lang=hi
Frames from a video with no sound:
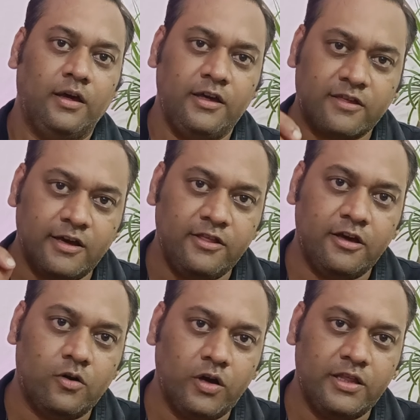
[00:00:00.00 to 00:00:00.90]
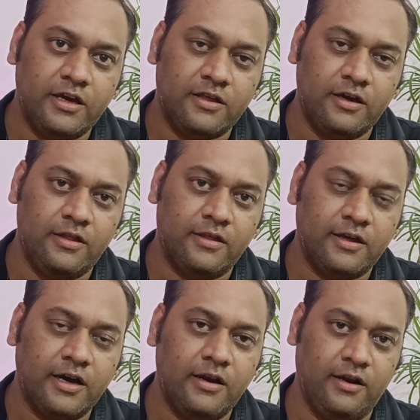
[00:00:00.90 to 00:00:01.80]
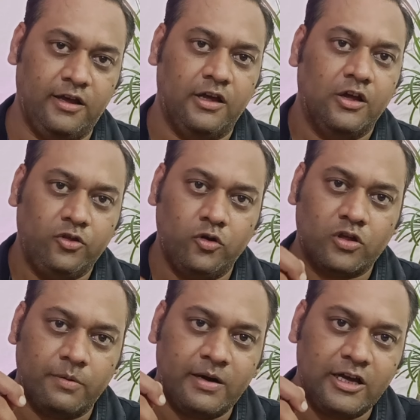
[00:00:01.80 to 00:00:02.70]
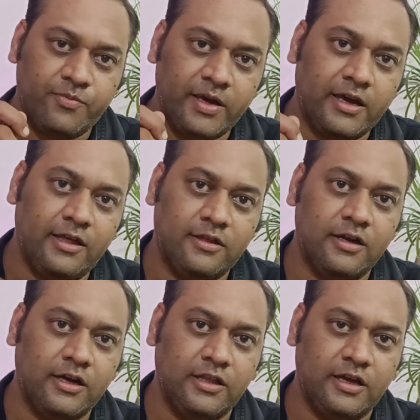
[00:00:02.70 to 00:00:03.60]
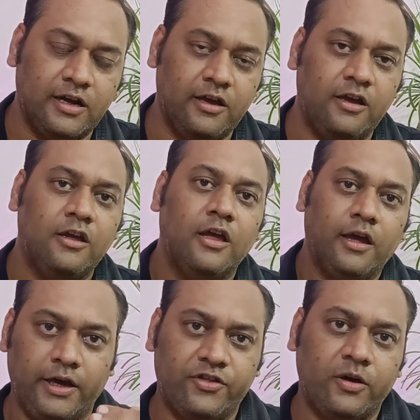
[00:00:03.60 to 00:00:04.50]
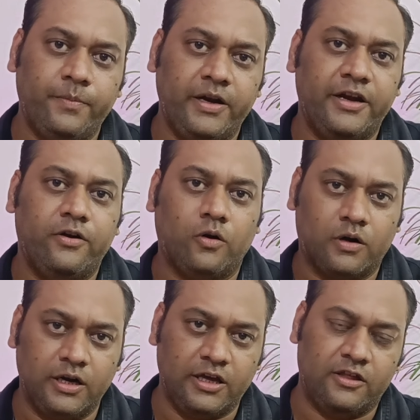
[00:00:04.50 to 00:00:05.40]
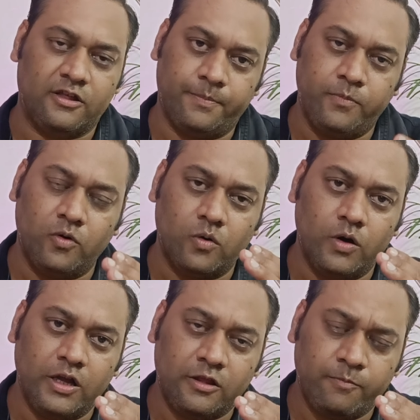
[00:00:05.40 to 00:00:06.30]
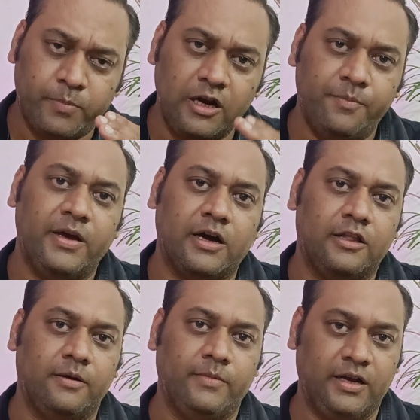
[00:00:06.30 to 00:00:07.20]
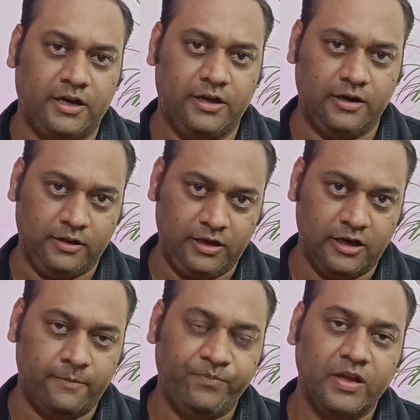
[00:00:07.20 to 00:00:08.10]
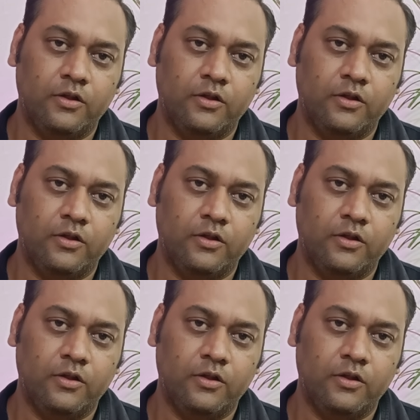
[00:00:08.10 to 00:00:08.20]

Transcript: इस संजय रॉय जैसे इंसान ने जो समाज में कैंसर की तरह हैं ऐसे बिलियन डॉक्टर के सपनों को एक पल में ख़त्म करके रख दिया